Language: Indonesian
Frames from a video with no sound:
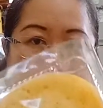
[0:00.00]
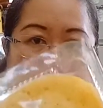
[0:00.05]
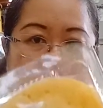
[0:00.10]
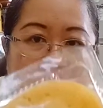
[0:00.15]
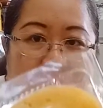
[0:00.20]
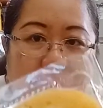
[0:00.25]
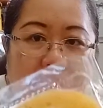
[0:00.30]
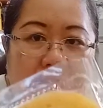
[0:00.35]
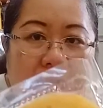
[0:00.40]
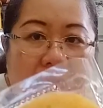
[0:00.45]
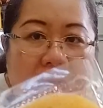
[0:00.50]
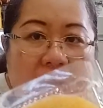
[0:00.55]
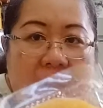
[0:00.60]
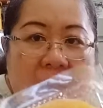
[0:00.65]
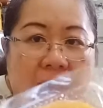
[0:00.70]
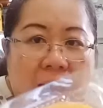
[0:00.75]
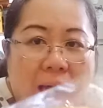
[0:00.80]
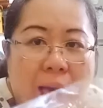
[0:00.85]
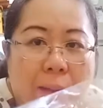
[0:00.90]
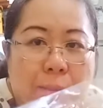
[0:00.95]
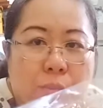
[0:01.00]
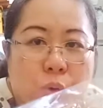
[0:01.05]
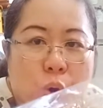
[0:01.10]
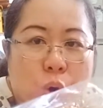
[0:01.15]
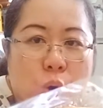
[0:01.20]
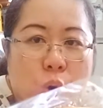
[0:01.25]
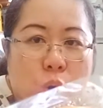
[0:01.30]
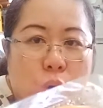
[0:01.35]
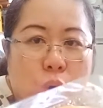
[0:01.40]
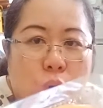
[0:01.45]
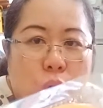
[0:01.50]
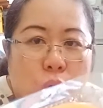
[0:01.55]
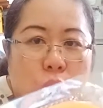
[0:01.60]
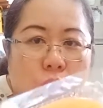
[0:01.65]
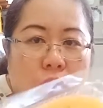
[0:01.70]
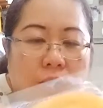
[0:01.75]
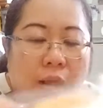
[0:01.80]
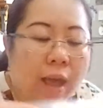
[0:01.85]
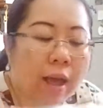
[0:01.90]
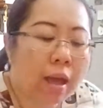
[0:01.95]
Pika
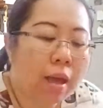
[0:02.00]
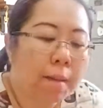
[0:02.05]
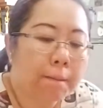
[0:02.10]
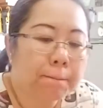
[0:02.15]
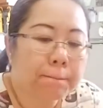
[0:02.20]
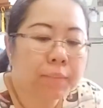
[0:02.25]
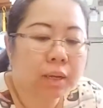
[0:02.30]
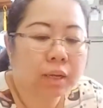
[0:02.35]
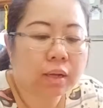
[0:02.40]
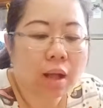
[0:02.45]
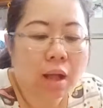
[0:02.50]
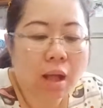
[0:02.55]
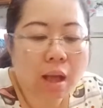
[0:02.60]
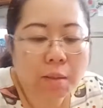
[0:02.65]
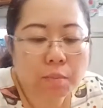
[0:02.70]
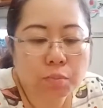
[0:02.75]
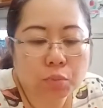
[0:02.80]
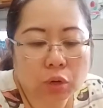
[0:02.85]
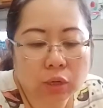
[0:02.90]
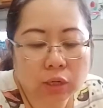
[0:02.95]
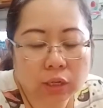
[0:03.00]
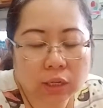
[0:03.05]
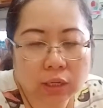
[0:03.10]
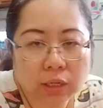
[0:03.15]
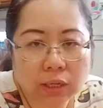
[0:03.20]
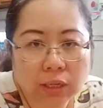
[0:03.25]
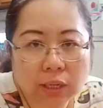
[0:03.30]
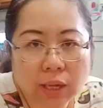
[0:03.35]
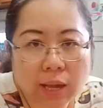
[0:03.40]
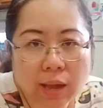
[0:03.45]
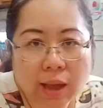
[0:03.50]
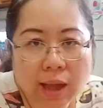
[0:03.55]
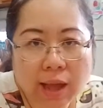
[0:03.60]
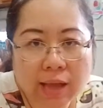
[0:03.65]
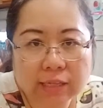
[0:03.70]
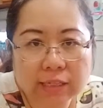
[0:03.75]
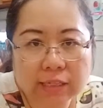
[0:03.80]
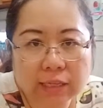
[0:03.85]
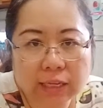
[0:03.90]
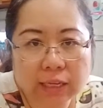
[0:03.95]
Ambon. Nah, Pika Ambon ini yang
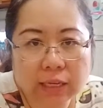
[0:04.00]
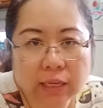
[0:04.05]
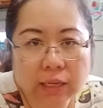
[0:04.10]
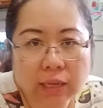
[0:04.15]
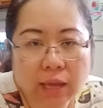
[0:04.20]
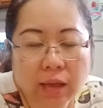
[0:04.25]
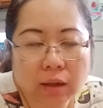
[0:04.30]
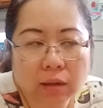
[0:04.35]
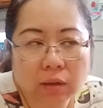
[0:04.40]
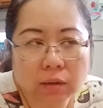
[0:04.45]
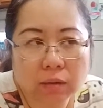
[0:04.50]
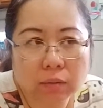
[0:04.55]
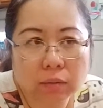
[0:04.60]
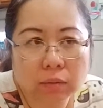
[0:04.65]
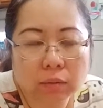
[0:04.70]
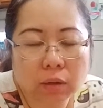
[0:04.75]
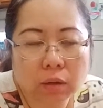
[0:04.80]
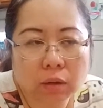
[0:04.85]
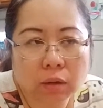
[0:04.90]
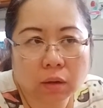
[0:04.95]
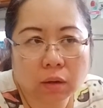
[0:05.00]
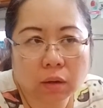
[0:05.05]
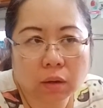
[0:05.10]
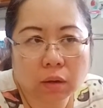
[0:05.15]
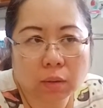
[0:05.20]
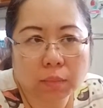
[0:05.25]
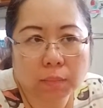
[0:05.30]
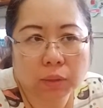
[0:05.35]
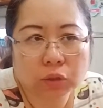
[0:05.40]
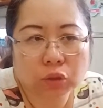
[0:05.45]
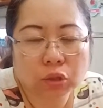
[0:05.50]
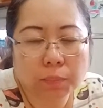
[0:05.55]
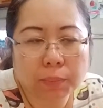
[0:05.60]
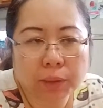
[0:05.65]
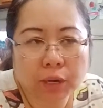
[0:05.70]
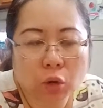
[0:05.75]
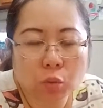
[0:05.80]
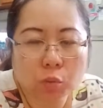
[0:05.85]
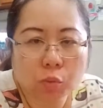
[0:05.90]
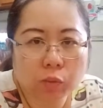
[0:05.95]
asli, yang e, maksudnya
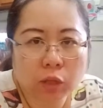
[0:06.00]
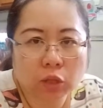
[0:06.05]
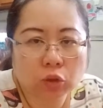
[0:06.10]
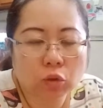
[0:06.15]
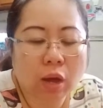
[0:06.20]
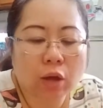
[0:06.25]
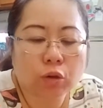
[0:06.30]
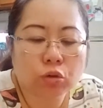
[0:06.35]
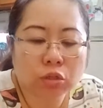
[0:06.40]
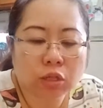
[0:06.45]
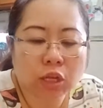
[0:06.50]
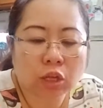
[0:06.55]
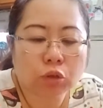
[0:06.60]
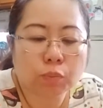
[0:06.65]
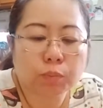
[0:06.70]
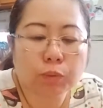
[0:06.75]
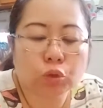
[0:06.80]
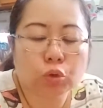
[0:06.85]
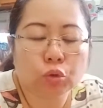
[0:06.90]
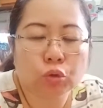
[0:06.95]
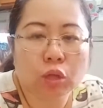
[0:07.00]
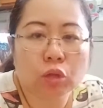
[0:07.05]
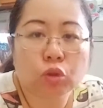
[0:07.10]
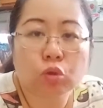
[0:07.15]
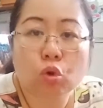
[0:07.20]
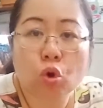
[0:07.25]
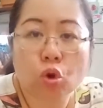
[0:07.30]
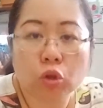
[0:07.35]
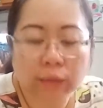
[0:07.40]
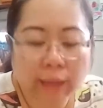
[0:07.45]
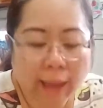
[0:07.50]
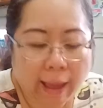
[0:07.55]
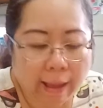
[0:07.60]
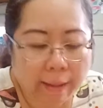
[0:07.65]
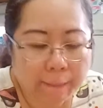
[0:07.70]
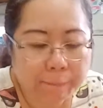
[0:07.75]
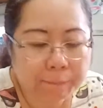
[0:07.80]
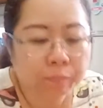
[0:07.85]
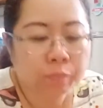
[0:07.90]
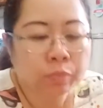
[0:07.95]
pada umumnya itu harusnya itu bentuknya itu
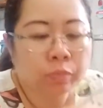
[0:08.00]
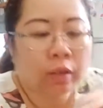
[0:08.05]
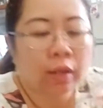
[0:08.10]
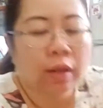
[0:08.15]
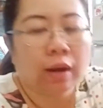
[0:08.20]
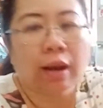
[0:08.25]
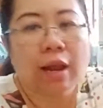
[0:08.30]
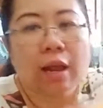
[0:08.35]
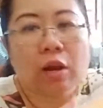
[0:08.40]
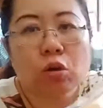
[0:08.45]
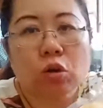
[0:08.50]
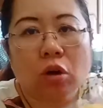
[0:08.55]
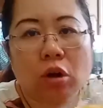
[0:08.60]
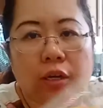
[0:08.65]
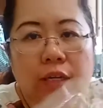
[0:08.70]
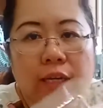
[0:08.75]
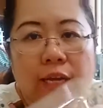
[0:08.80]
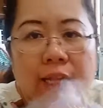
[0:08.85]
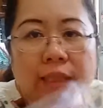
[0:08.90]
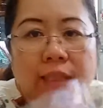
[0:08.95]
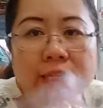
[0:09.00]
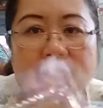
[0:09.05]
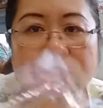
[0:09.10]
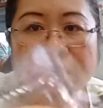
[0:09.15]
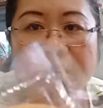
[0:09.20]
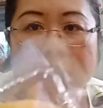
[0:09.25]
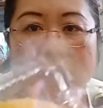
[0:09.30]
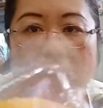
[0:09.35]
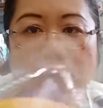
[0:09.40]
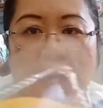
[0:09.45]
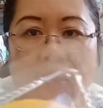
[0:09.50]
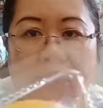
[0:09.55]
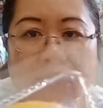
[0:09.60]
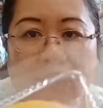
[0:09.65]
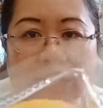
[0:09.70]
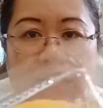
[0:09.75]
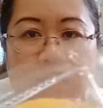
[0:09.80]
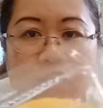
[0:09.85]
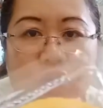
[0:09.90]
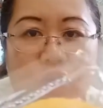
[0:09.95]
kotak. Lalu kalau dilihat di sini ada
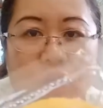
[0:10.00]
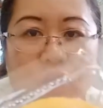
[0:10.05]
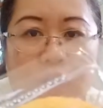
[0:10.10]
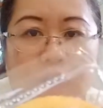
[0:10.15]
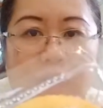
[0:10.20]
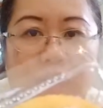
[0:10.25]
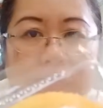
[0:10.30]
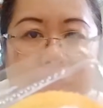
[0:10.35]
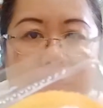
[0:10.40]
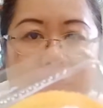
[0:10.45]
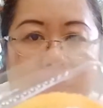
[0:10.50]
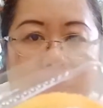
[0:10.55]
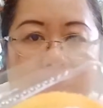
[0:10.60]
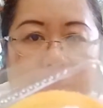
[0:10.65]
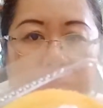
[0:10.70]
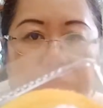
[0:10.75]
teksturnya ya.